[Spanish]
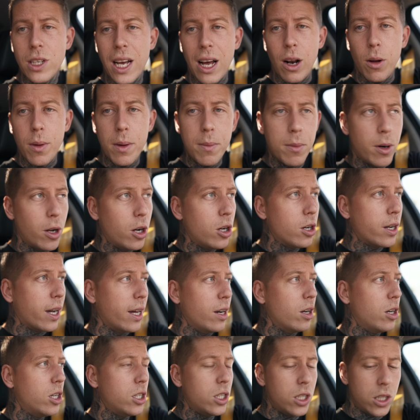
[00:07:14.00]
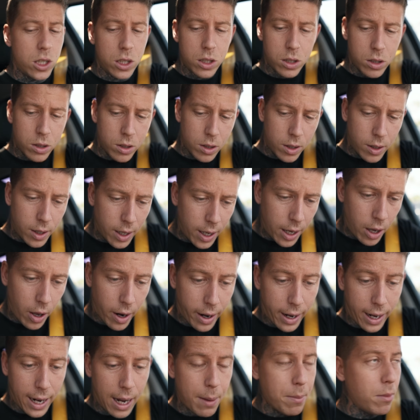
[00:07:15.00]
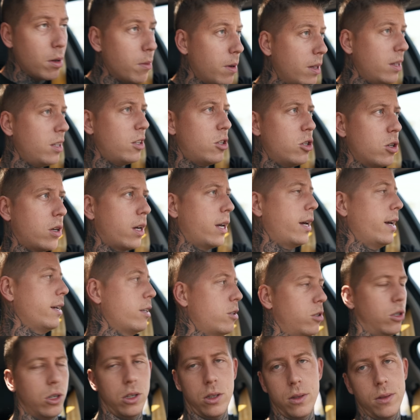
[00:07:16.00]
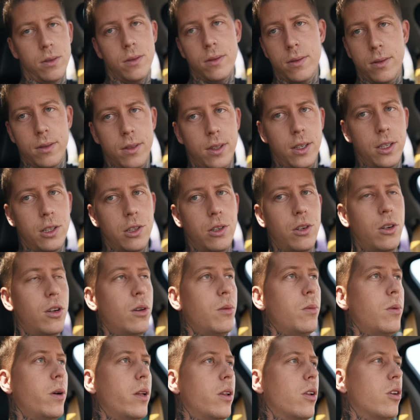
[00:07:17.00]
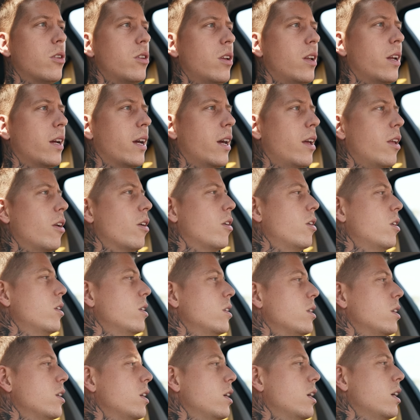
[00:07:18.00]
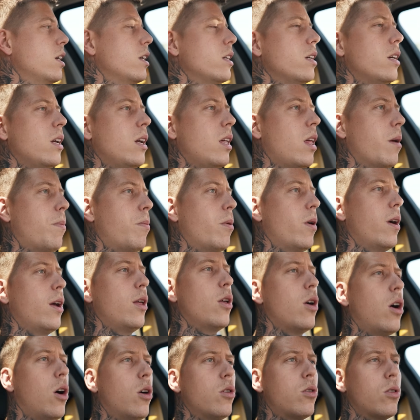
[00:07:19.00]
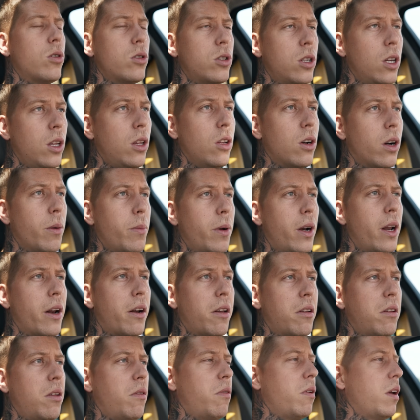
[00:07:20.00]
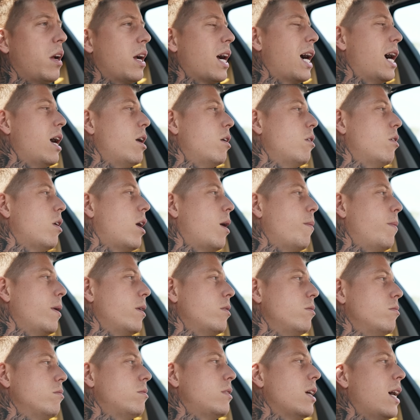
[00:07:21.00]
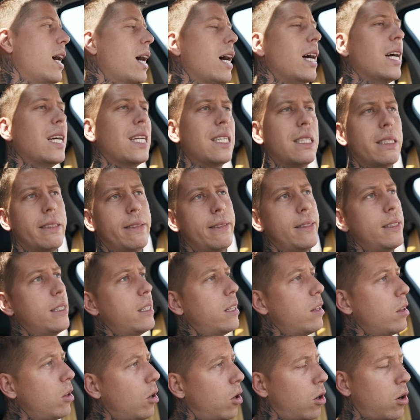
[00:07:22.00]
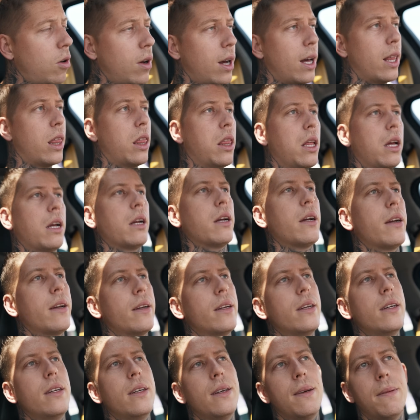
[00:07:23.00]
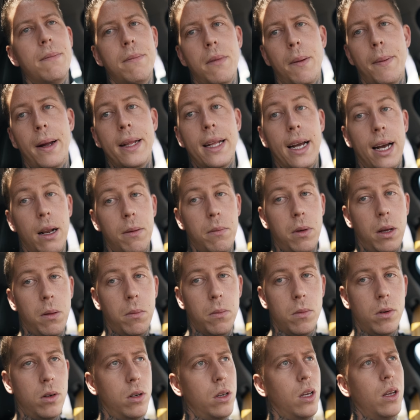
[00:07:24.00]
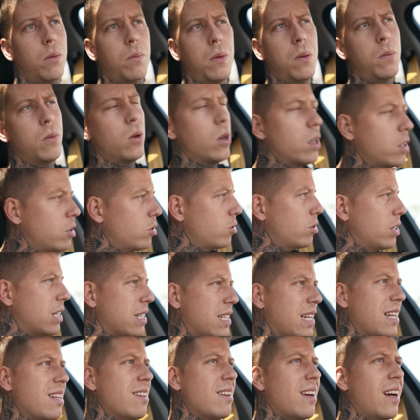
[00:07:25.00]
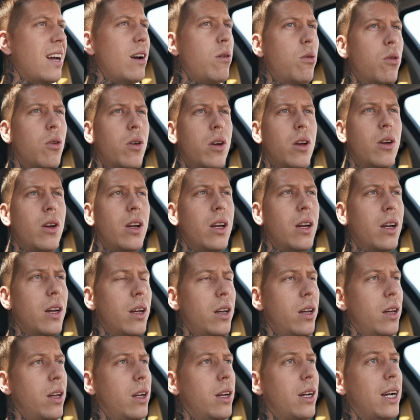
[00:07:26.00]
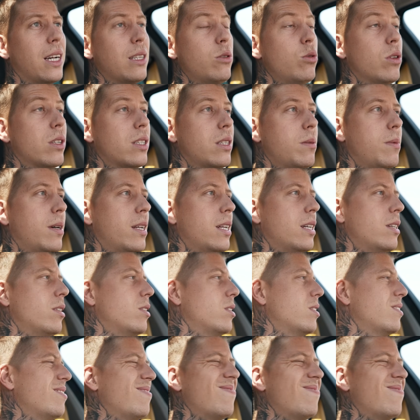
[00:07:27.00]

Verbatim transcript: O sea, lo mismo no, que no... Ellos recambio me han dicho que eso no. Eso no lo pueden, no lo tienen ellos y después he ido a otro sitio que pone rectificado a preguntar, no lo hacen. Me mandan al mismo, y mismo son 60 euros y, casi una semana, no.